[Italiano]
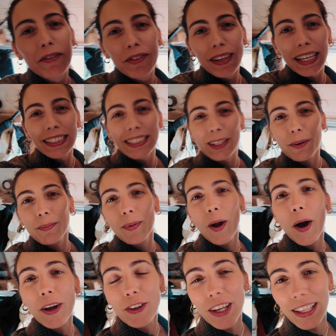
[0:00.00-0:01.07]
le finestre,
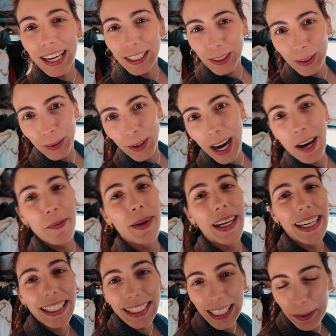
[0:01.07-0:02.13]
blu, eccetera, sono
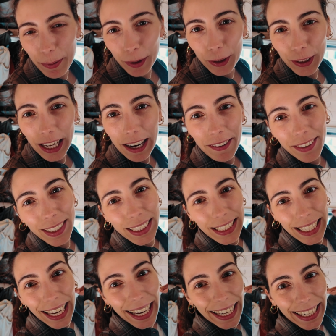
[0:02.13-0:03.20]
aperte in modo da
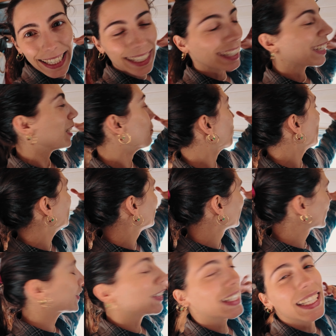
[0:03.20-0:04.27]
ventilare il
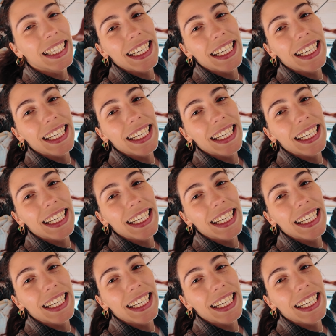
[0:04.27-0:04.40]
mezzo